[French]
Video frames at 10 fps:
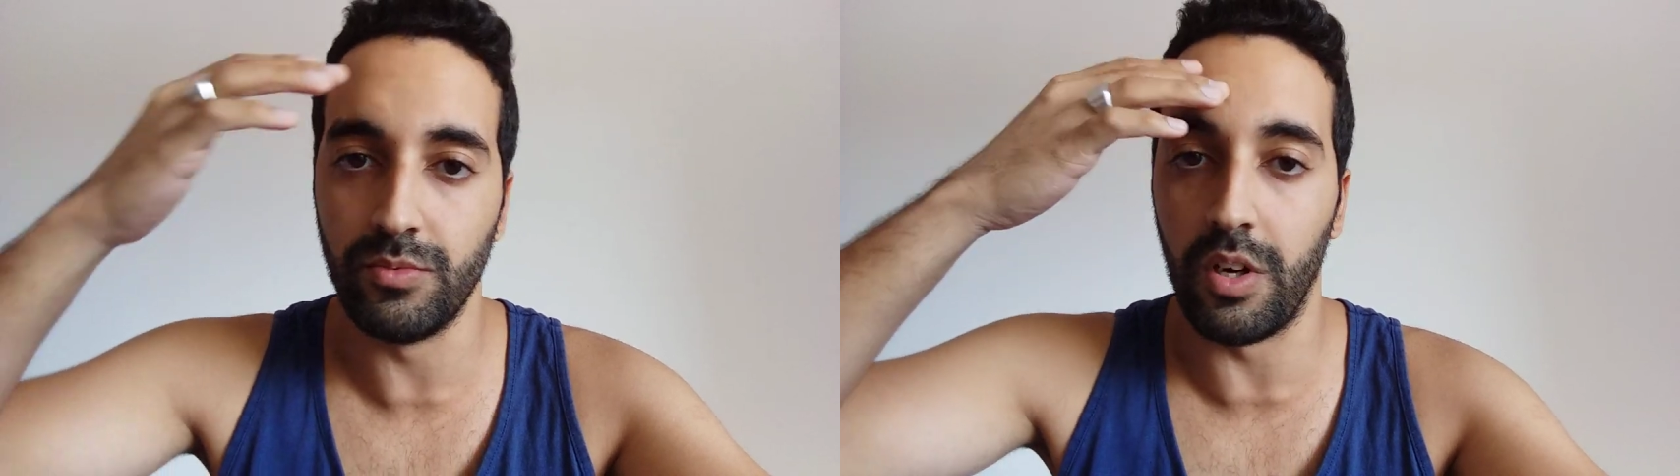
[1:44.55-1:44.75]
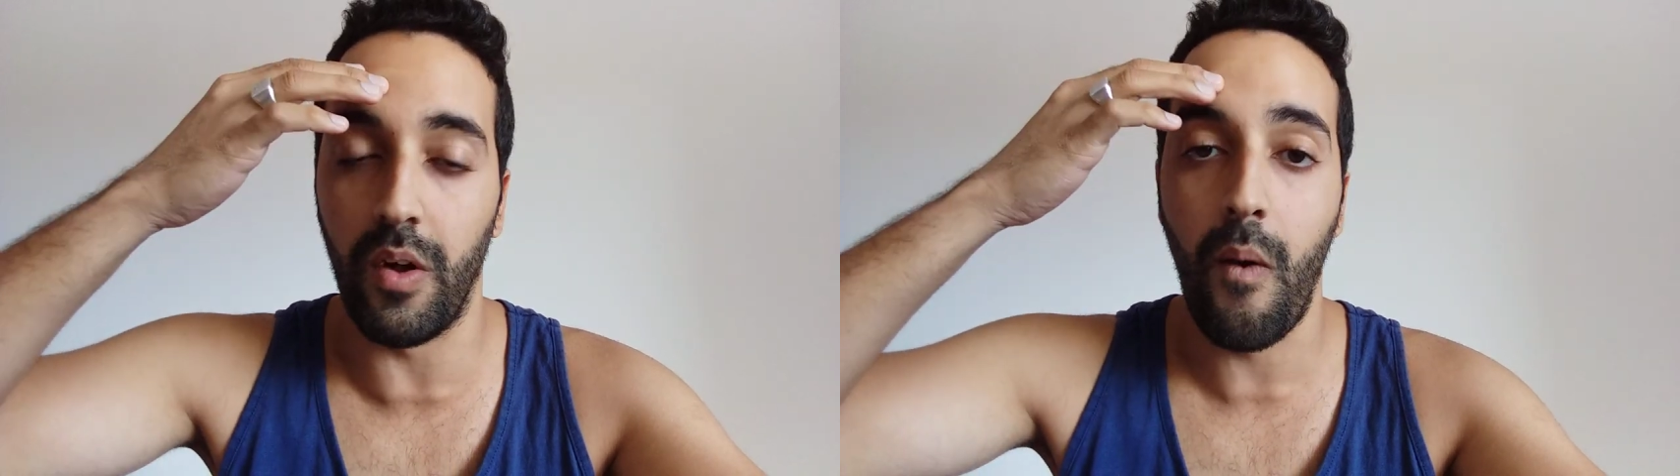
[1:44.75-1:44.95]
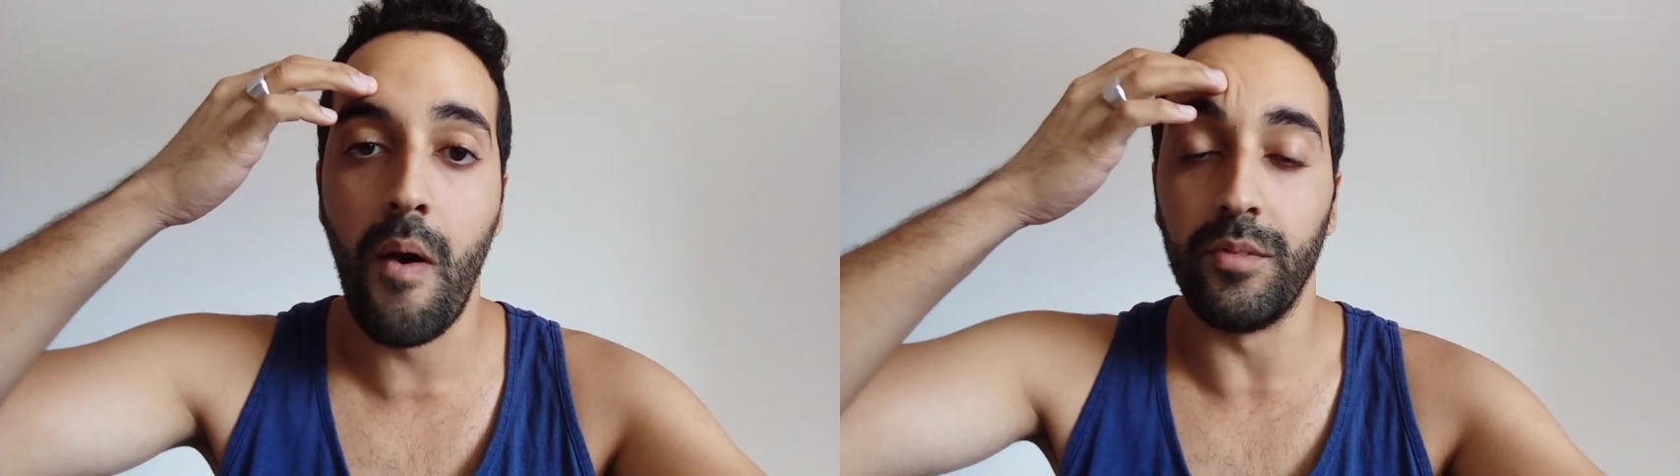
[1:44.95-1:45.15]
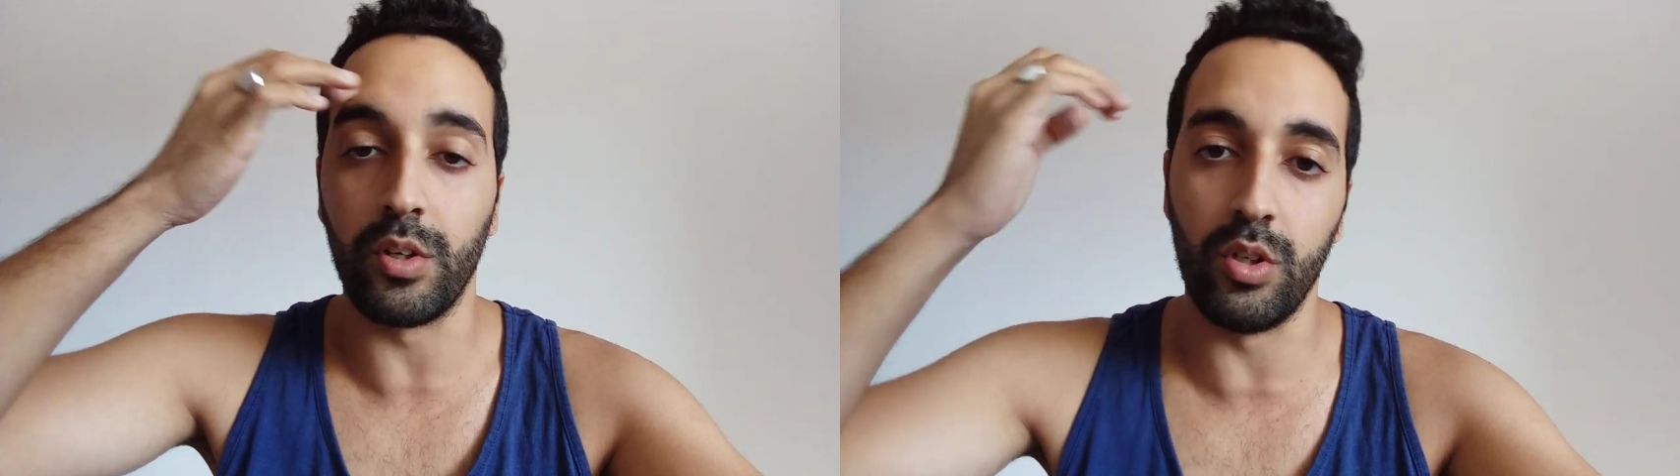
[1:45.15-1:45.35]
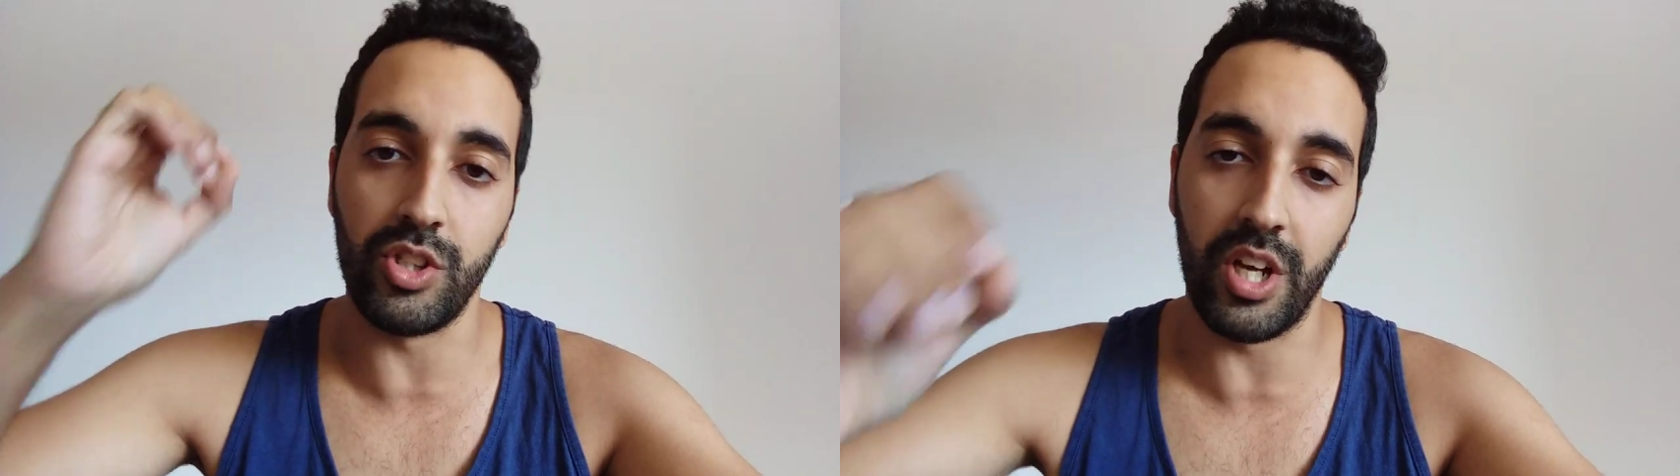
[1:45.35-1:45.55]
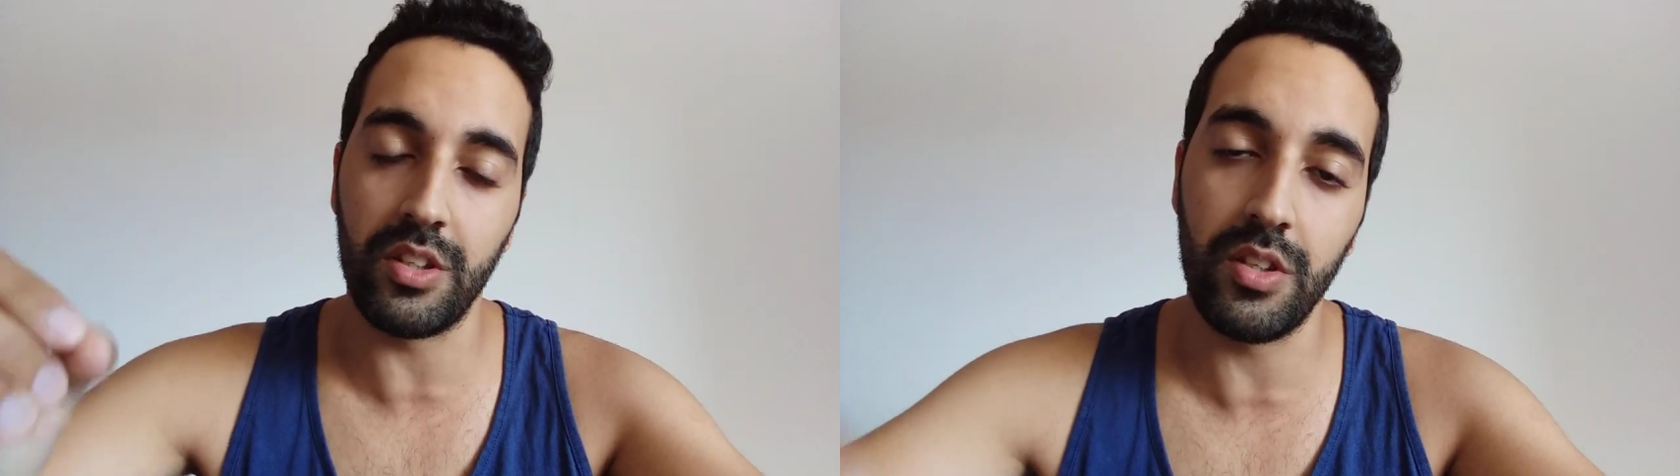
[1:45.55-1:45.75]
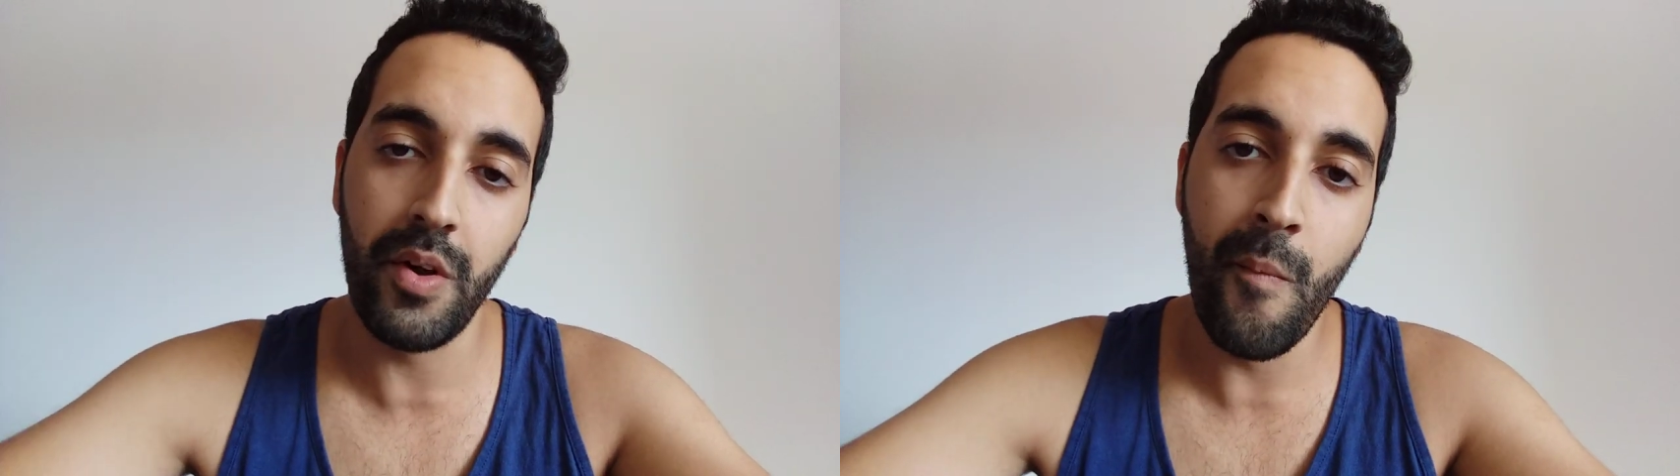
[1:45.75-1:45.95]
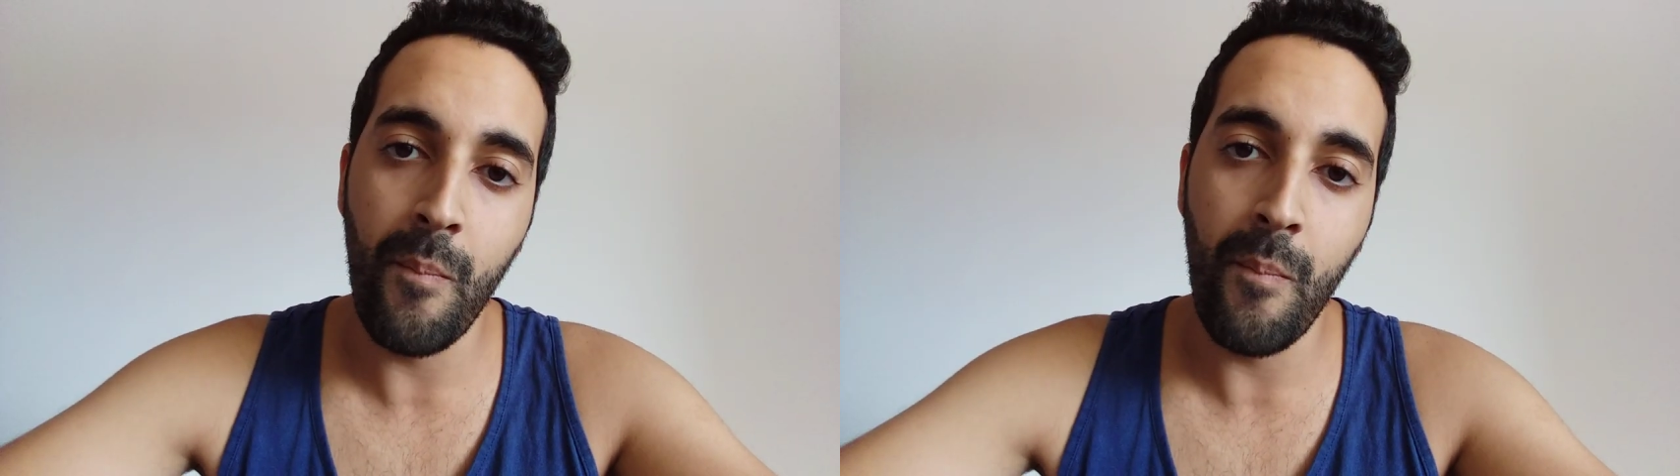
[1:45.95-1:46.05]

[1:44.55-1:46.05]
Voilà. Donc le chat,